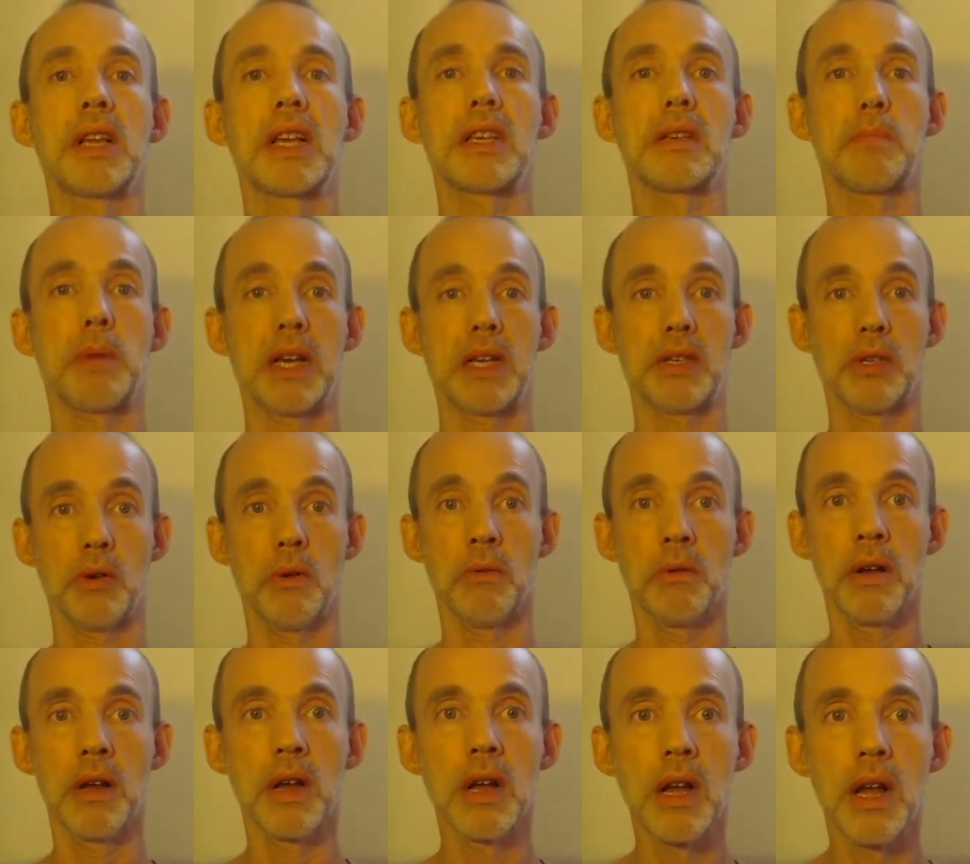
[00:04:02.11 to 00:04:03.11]

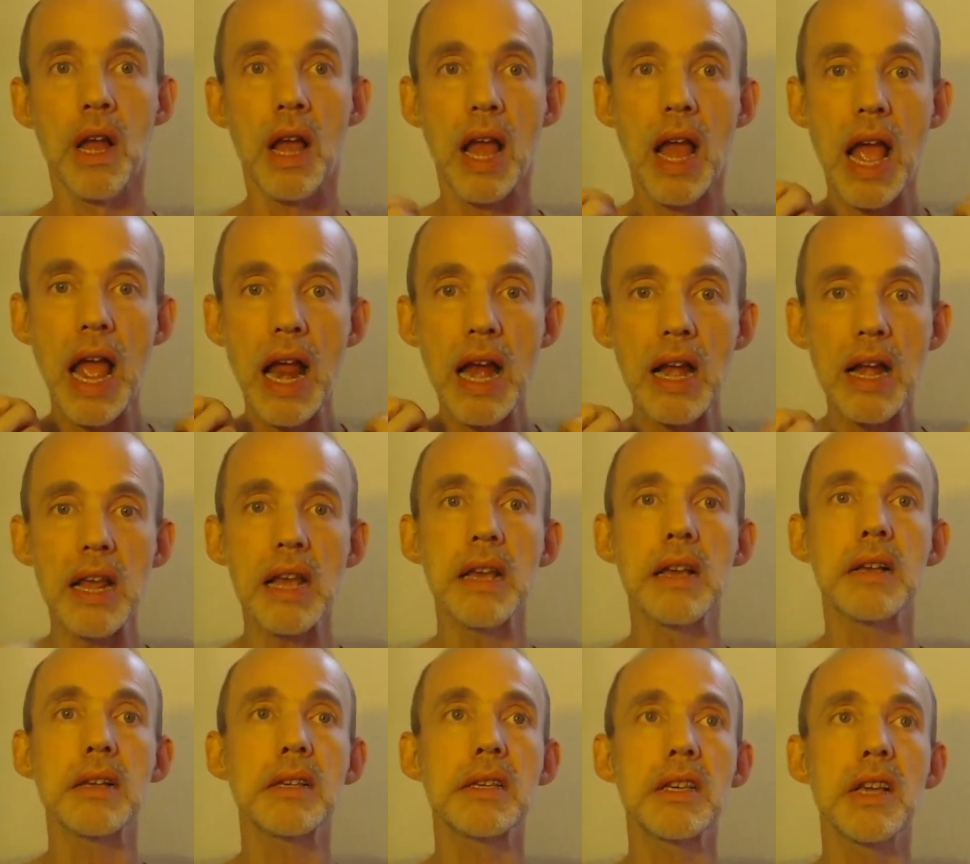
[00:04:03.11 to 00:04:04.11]
expression, elle
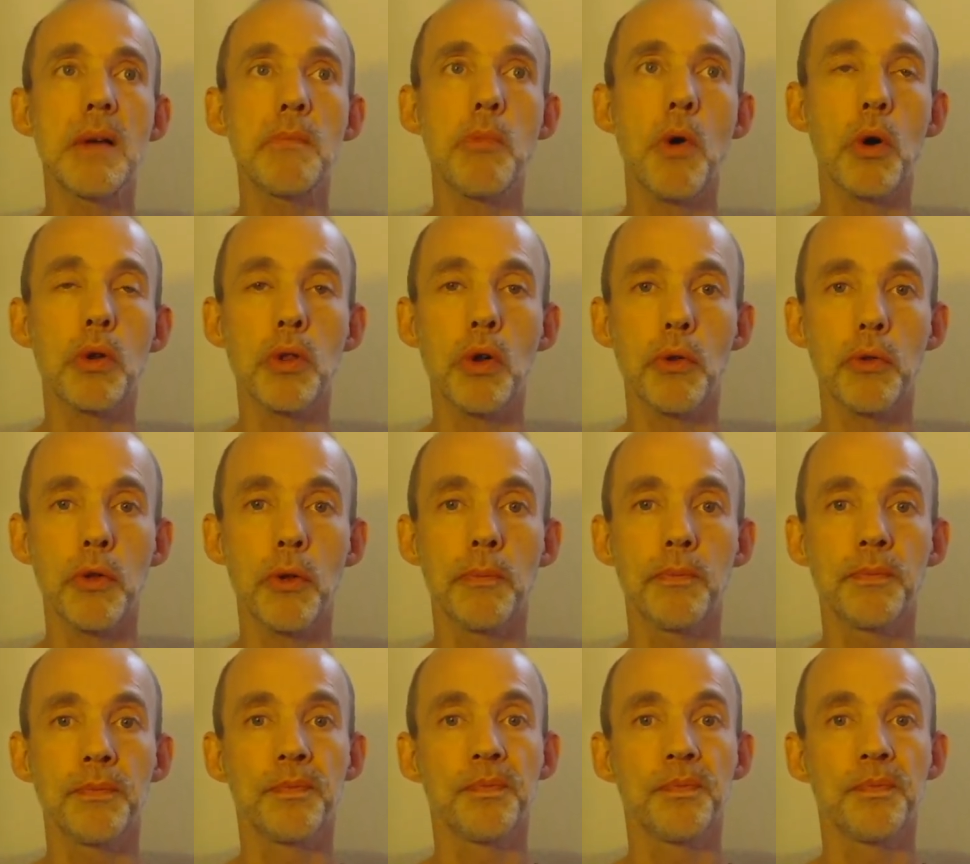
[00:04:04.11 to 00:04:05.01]
est si importante.